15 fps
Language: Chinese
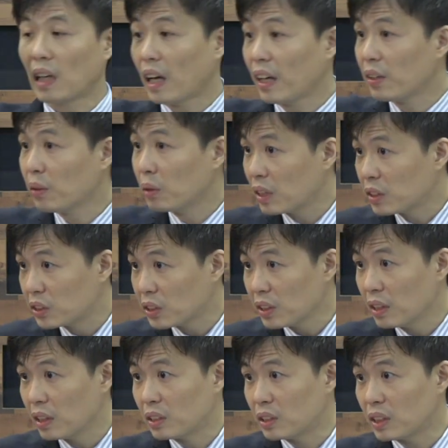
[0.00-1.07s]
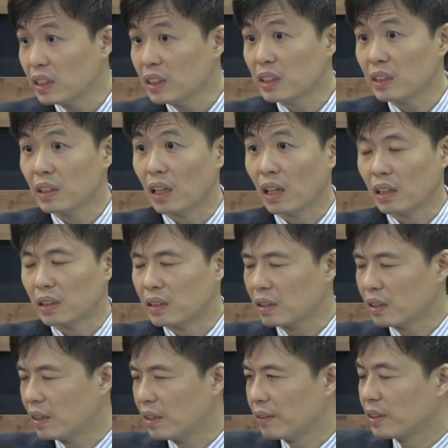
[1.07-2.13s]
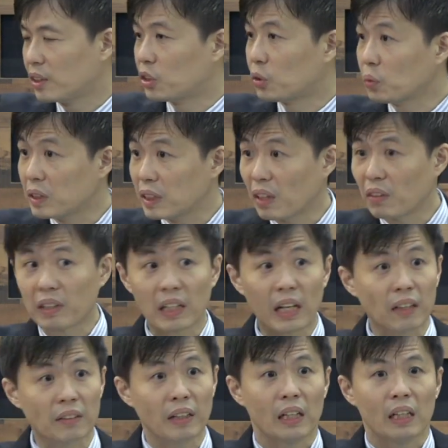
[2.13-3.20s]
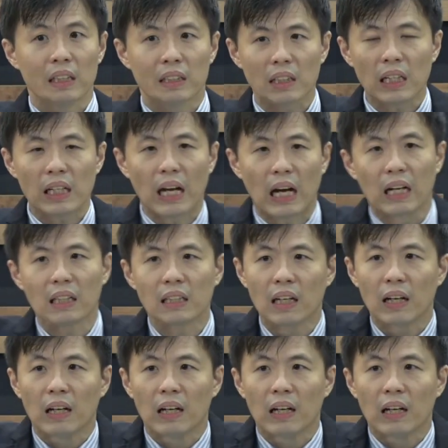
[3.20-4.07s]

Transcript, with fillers: 还有呢，这呃经呃这个宗教力量的这个两个呢，